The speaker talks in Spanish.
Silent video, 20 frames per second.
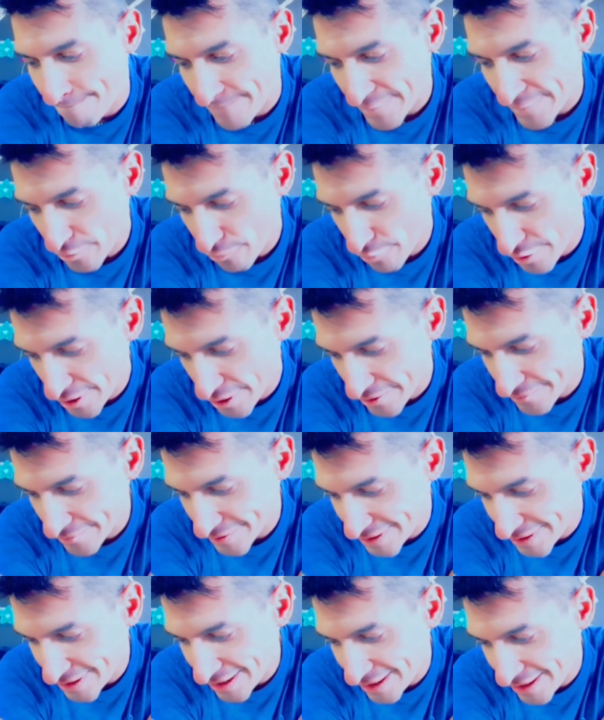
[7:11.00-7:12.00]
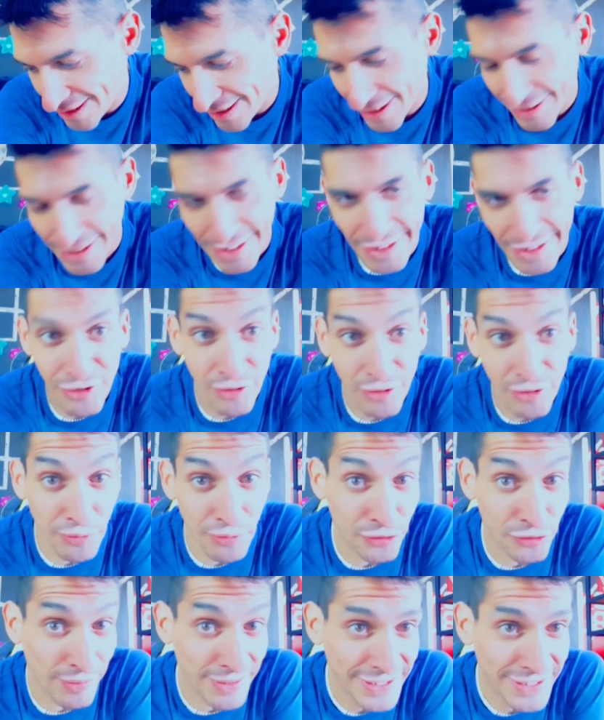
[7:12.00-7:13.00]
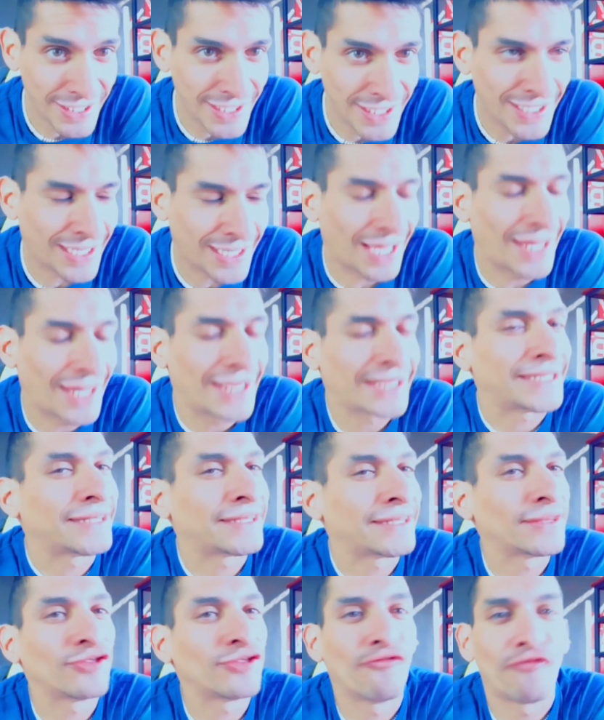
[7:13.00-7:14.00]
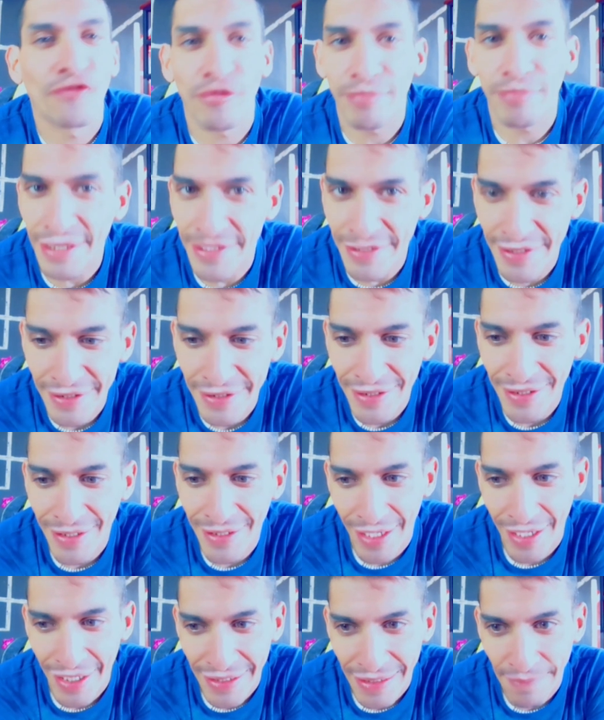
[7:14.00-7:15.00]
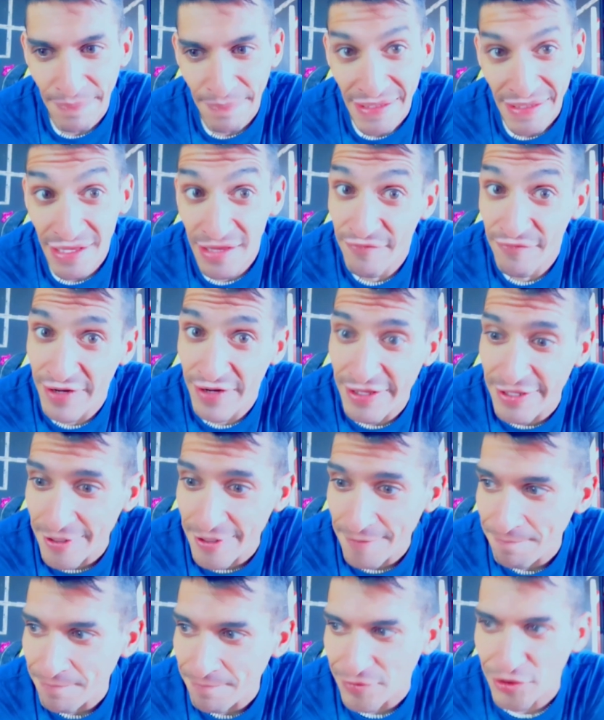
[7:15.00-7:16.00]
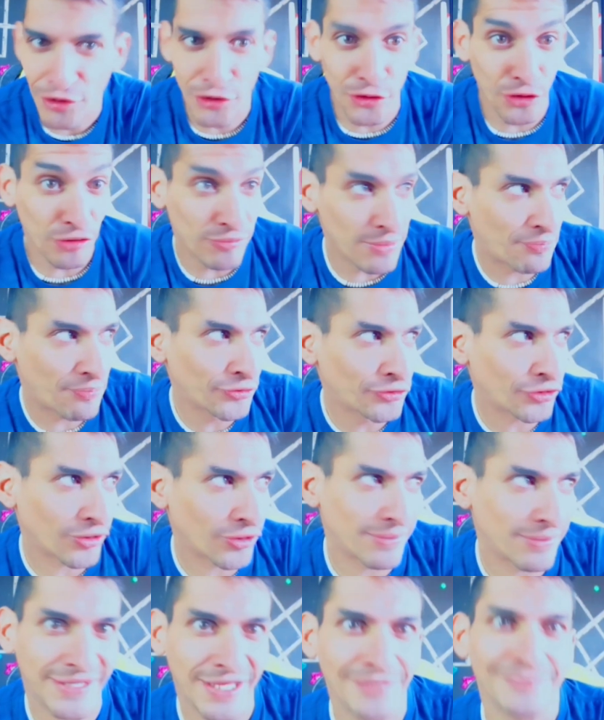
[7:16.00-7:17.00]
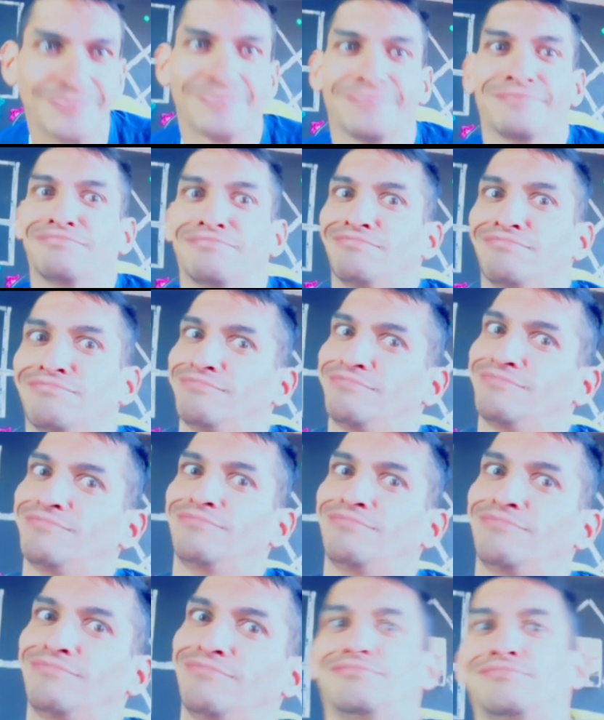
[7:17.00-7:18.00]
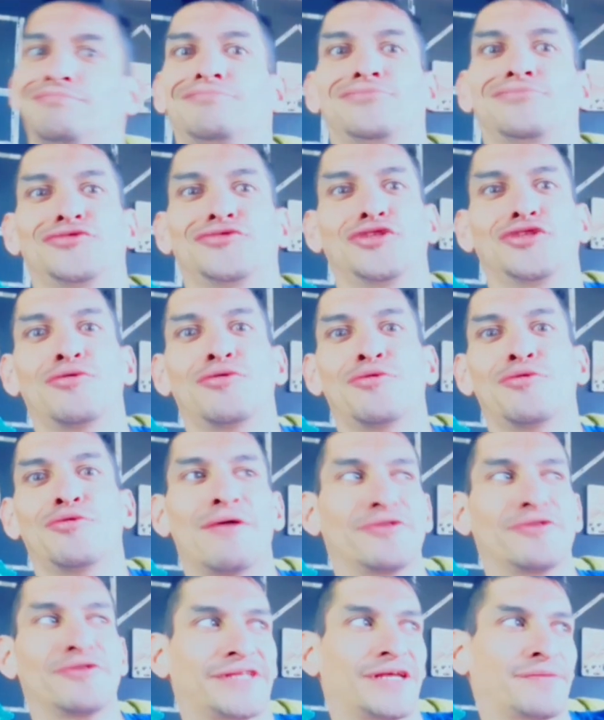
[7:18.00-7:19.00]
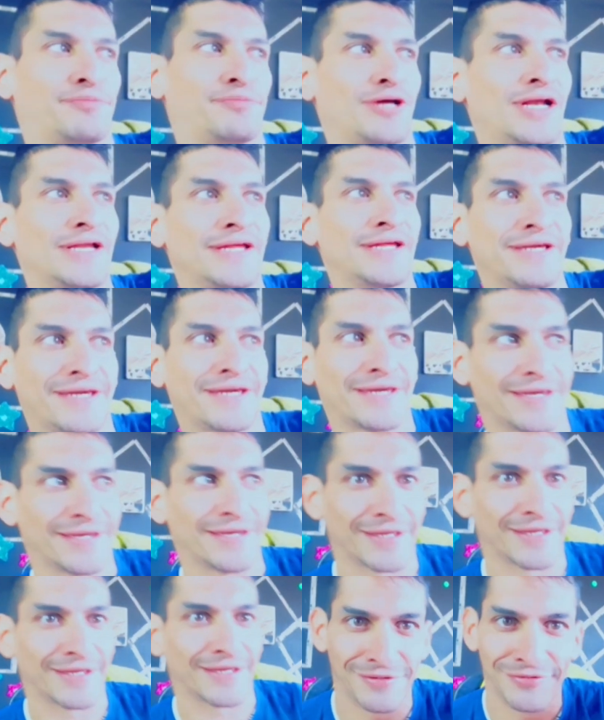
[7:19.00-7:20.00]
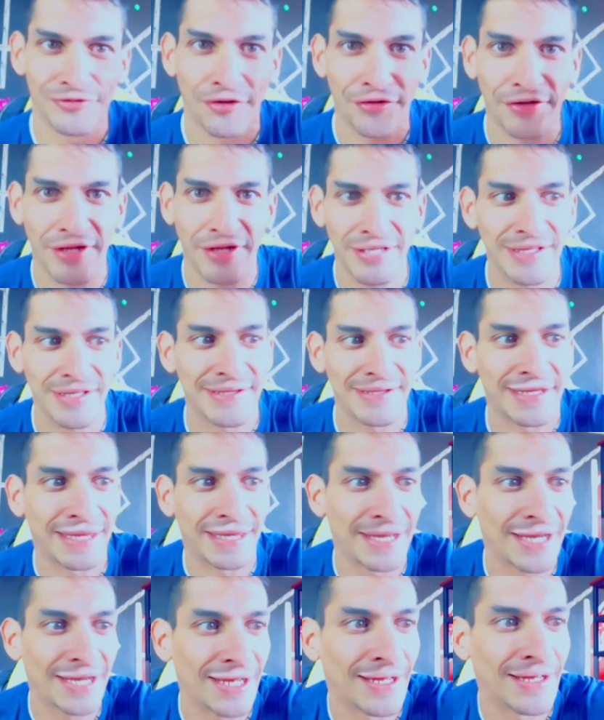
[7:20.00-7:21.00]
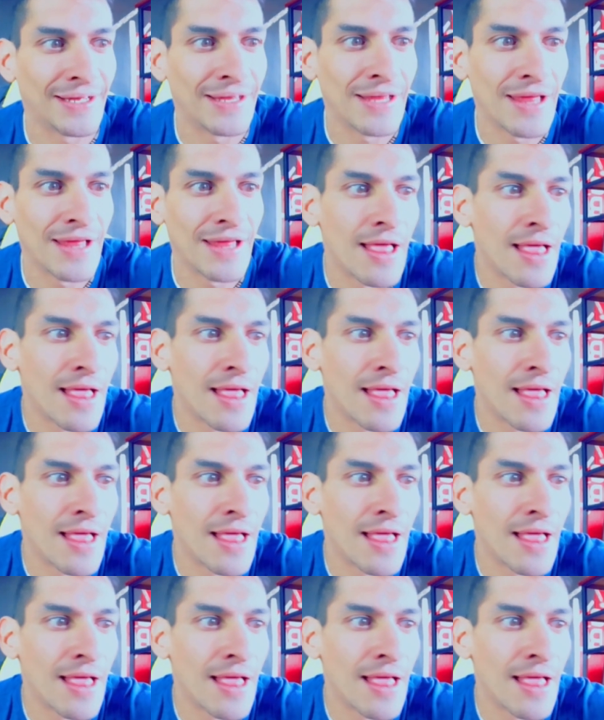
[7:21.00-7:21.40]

Pero bueno, cada quien tiene su punto de vista, cada quien tiene su forma de ser, cada quien piensa diferente. Yo en mi punto de vista no voy a votar por alguien que no tiene ni siquiera